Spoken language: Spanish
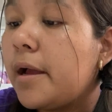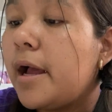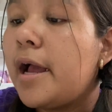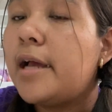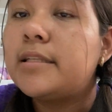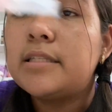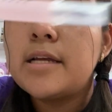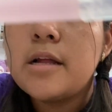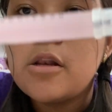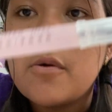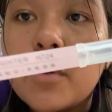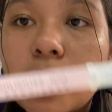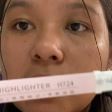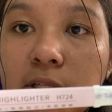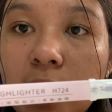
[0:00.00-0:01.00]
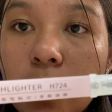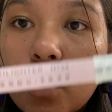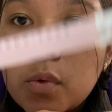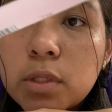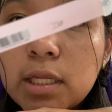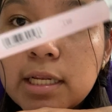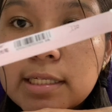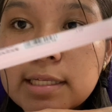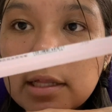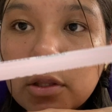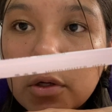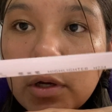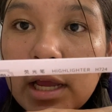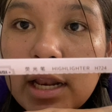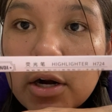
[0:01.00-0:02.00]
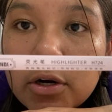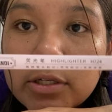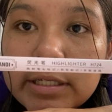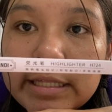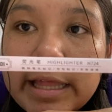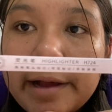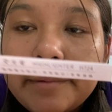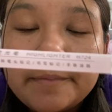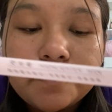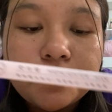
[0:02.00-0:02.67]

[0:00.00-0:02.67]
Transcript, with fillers: Este lo voy a estar utilizando, el rosita.